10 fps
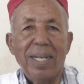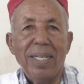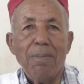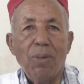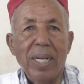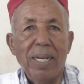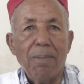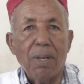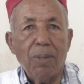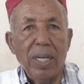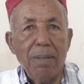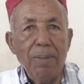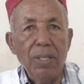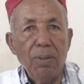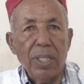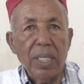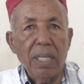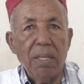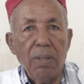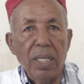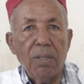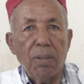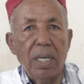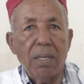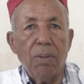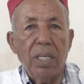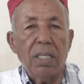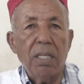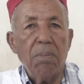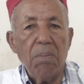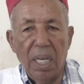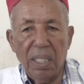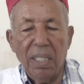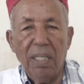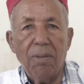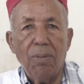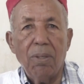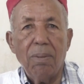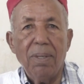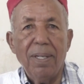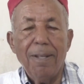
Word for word: انا معلم راه معلمين واساتذه وناس وكاكا وناس عاديين امورهم